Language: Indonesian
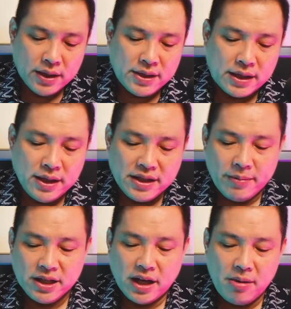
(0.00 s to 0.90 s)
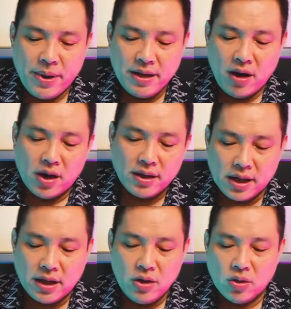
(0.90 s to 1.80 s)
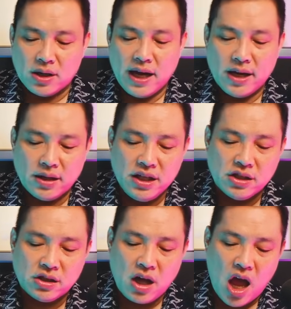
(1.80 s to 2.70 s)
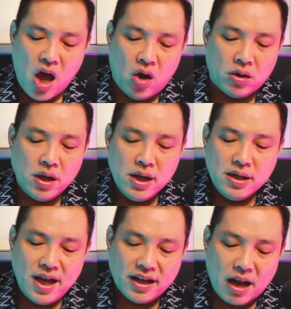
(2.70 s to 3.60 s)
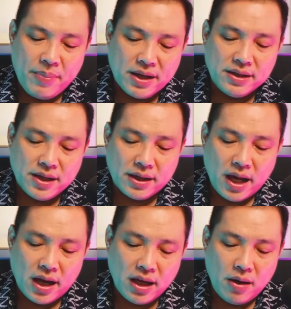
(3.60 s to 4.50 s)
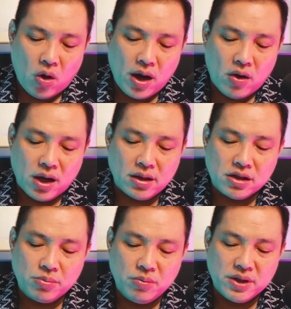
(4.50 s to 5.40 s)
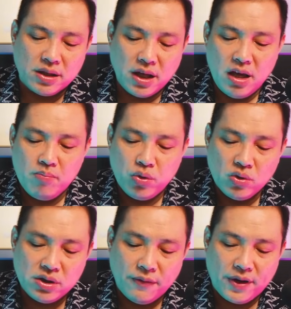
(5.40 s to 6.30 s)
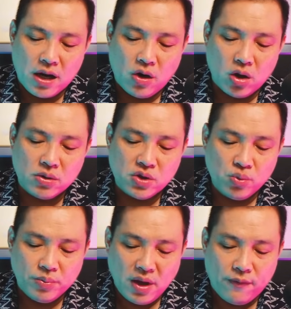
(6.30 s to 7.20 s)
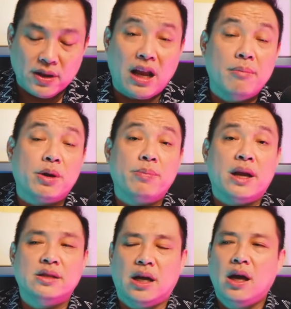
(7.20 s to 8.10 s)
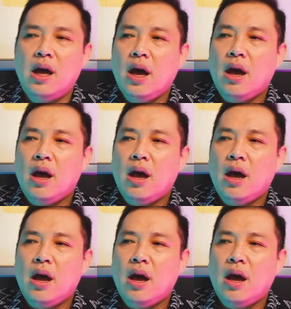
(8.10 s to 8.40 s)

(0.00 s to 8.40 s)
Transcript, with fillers: Jadi zaman sekarang banyak orang tergiur dengan diskon yang tanpa disadari orang-orang tersebut menjadi impulsif dan konsumtif dalam berbelanja.